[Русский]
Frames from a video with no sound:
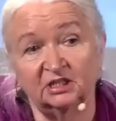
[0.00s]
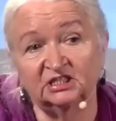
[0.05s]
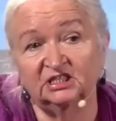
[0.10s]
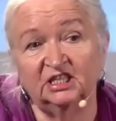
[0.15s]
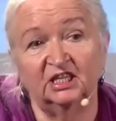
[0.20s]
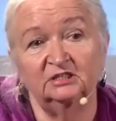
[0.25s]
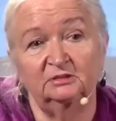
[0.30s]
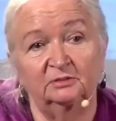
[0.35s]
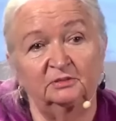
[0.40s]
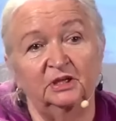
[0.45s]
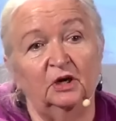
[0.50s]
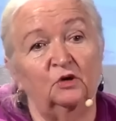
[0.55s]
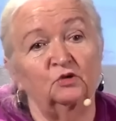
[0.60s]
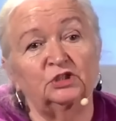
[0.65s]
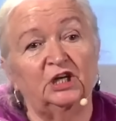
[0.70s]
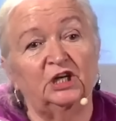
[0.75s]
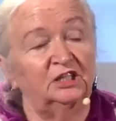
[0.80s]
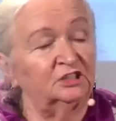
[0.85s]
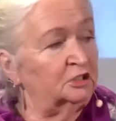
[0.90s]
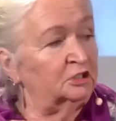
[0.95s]
кстати, меня
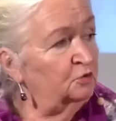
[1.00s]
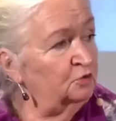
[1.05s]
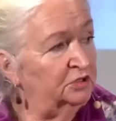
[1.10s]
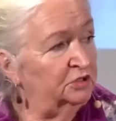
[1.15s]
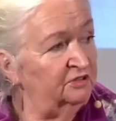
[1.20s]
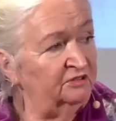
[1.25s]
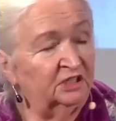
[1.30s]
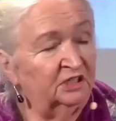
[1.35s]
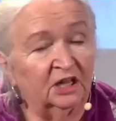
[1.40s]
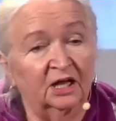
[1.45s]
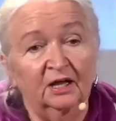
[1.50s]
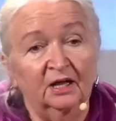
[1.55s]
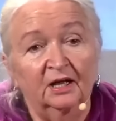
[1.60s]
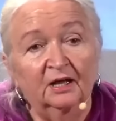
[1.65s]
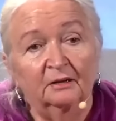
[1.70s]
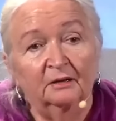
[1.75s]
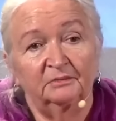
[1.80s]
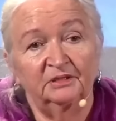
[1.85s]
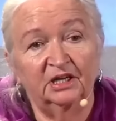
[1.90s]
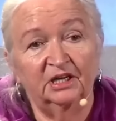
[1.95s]
ужасно удивило.
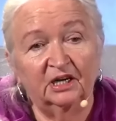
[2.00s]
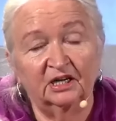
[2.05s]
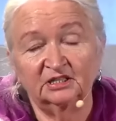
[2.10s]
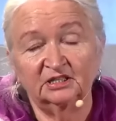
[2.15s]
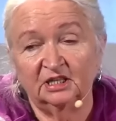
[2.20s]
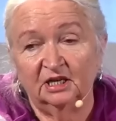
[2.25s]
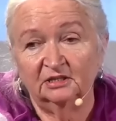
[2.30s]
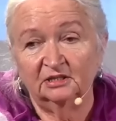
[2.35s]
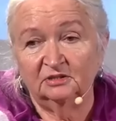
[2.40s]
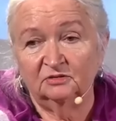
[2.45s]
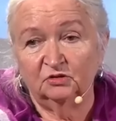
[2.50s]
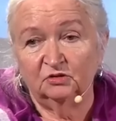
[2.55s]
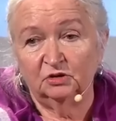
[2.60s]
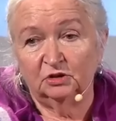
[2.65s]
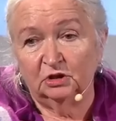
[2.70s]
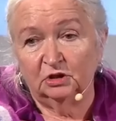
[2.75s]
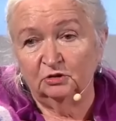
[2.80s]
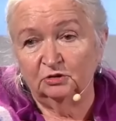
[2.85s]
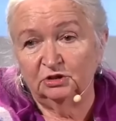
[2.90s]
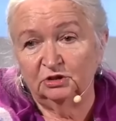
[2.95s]
Мне рассказывают
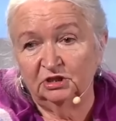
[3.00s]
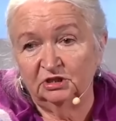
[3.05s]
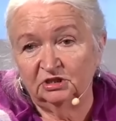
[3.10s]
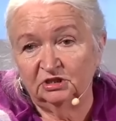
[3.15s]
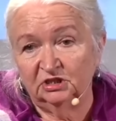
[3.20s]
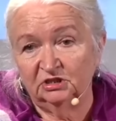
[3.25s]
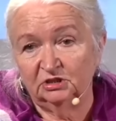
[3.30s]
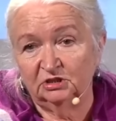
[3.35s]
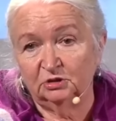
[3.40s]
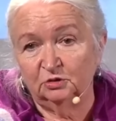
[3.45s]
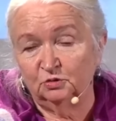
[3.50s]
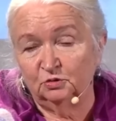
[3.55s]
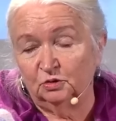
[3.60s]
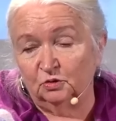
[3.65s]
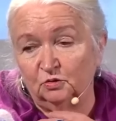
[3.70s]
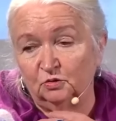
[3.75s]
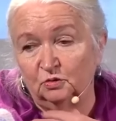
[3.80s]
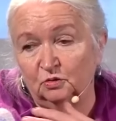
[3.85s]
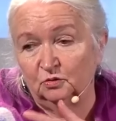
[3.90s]
люди из Института уха,